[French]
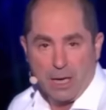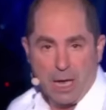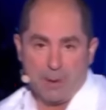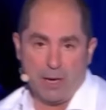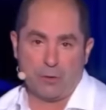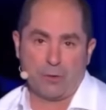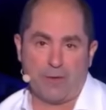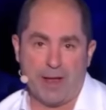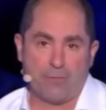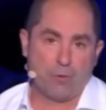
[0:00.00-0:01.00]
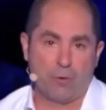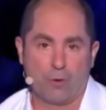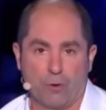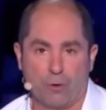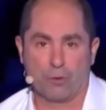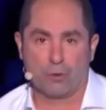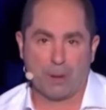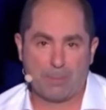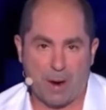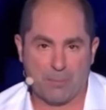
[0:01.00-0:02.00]
Eh bien, les 11h20, il faut qu'on se
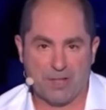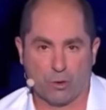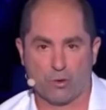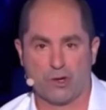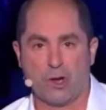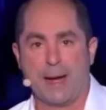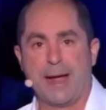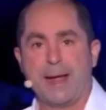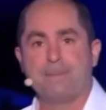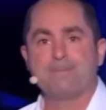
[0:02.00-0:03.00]
prépare psychologiquement, hein